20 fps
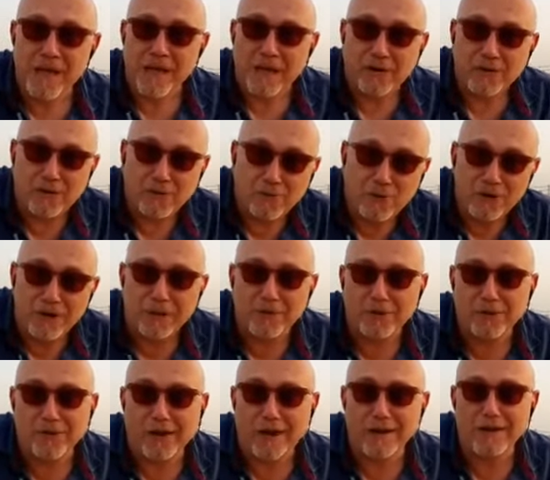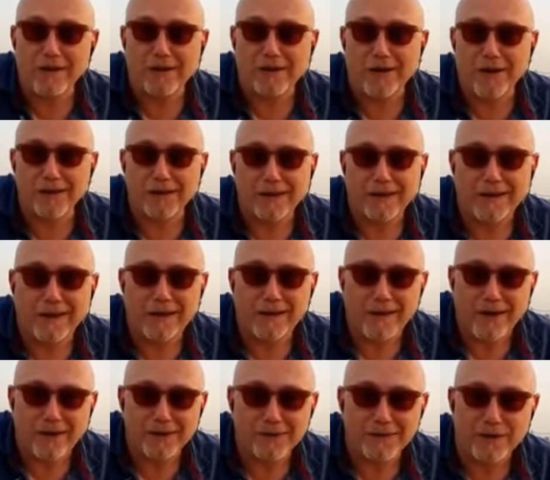اكتبوا لنا بالتعليقات خلينا
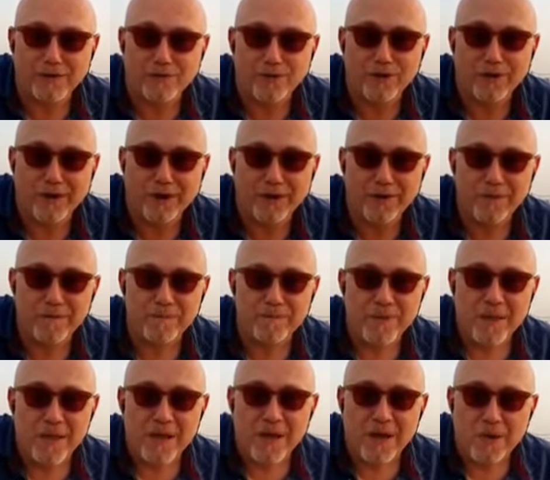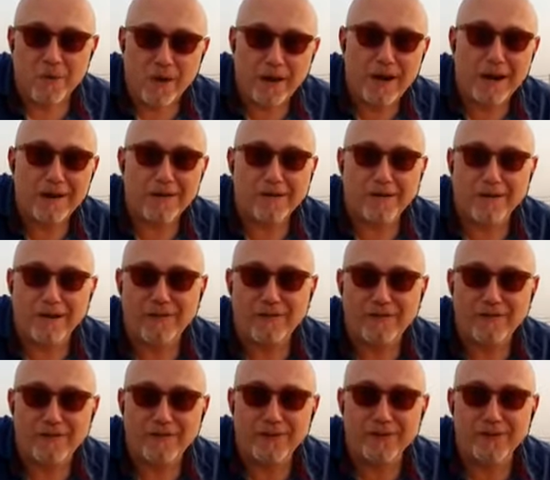نناقش الفكره ولا لقاء
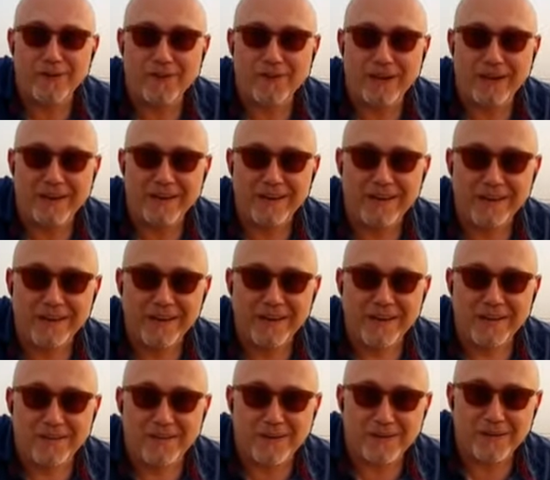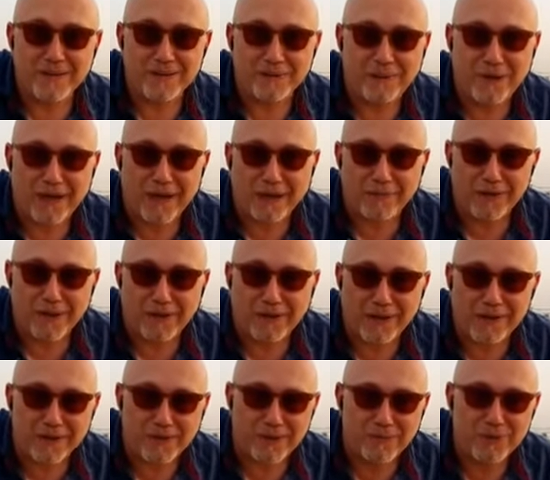في فيديو ثاني هذا صبحي اخبيك
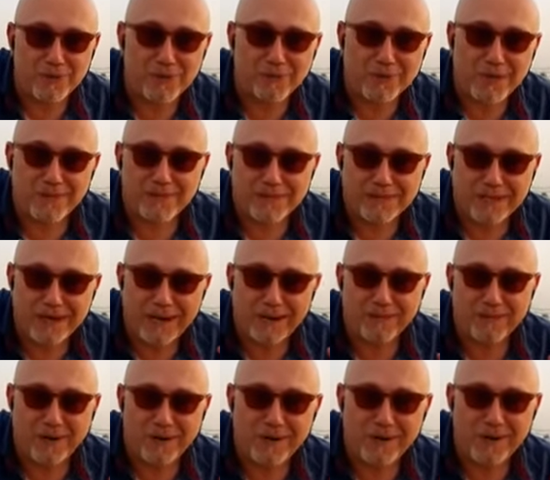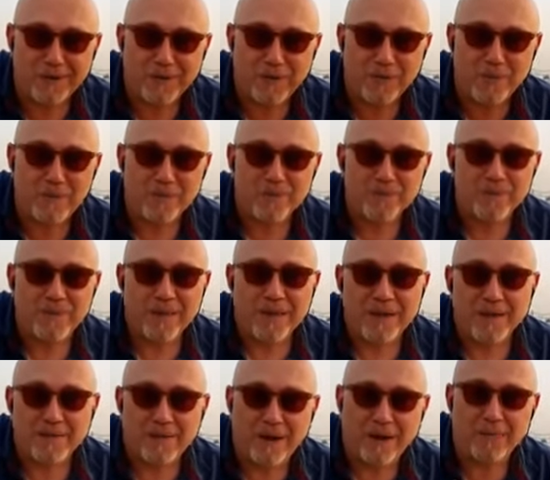حيكم من دبي والسلام عليكم
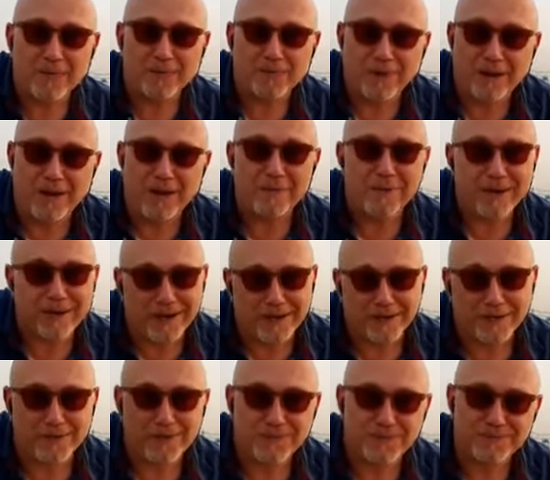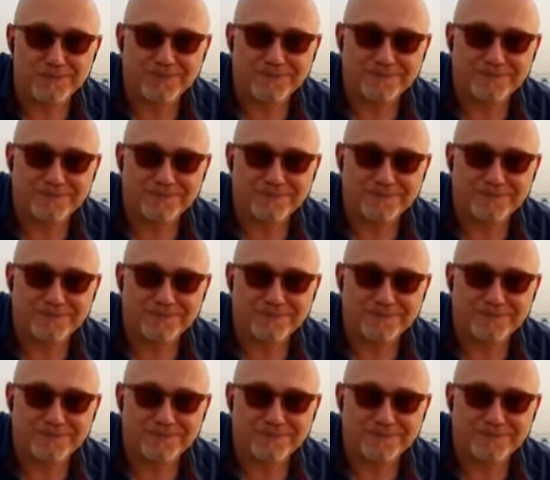ورحمه الله وبركاته